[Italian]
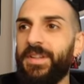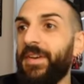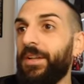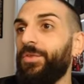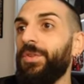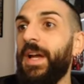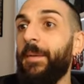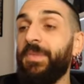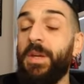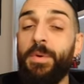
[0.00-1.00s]
tratto
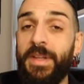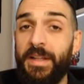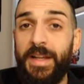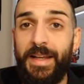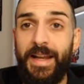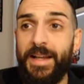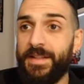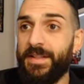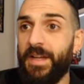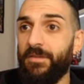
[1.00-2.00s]
da I guadagni della
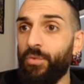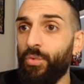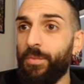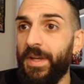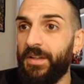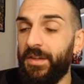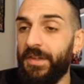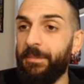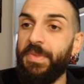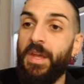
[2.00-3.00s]
galassia, volume
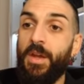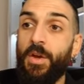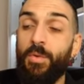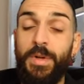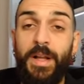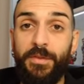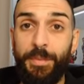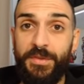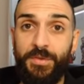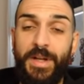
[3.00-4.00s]
3. Un altro
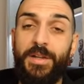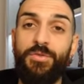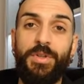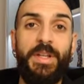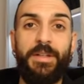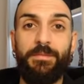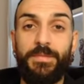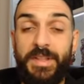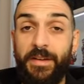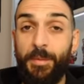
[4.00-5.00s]
personaggio che stavamo